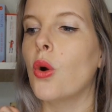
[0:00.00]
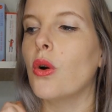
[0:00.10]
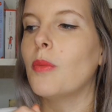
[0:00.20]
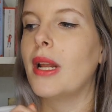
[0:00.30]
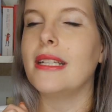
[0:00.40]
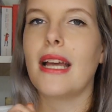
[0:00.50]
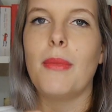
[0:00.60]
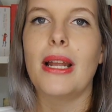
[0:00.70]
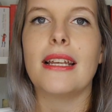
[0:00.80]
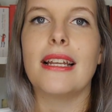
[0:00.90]
Und meine
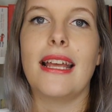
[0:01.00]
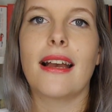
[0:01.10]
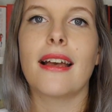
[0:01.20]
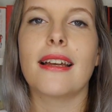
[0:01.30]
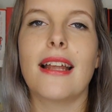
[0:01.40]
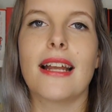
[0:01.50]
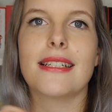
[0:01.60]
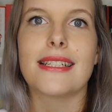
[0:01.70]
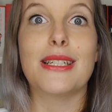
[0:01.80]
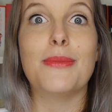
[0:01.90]
damalige Lehrerin hat
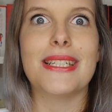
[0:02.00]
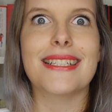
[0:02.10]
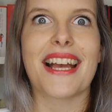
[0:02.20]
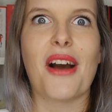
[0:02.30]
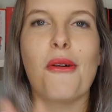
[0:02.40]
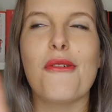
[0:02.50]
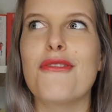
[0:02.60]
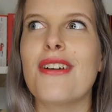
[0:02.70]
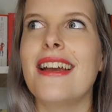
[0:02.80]
es ziemlich drauf,